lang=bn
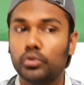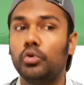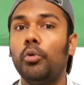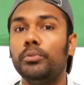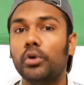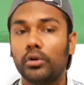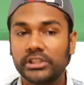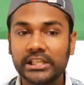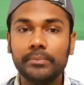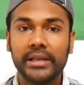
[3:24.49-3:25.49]
খুব যখন
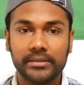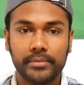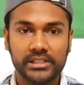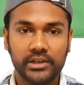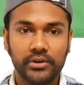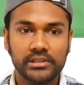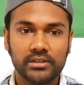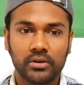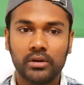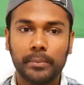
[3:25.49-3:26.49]
শীত বেশি বেশি হয়ে যায়
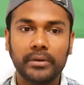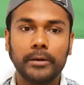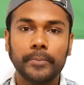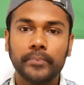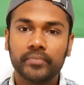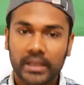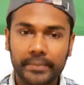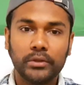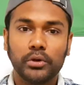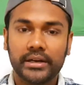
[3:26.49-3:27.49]
তখন আপনার
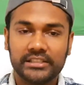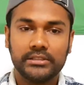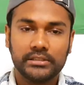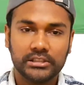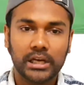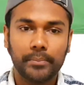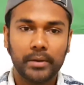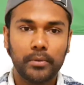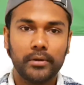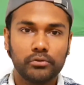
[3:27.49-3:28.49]
ভিতরে একটা জাম্পার
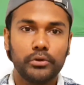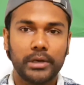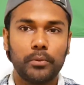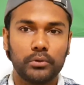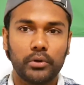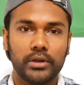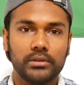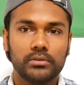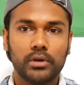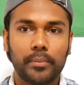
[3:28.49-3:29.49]
বা সোয়েটার পরতে হয়
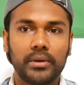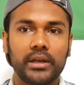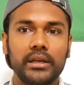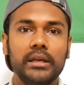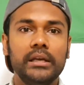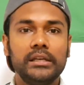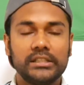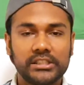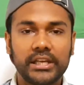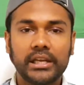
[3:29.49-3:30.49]
তো আপনাকে
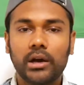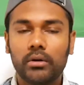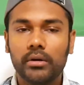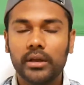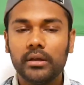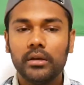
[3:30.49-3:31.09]
সেই কারণে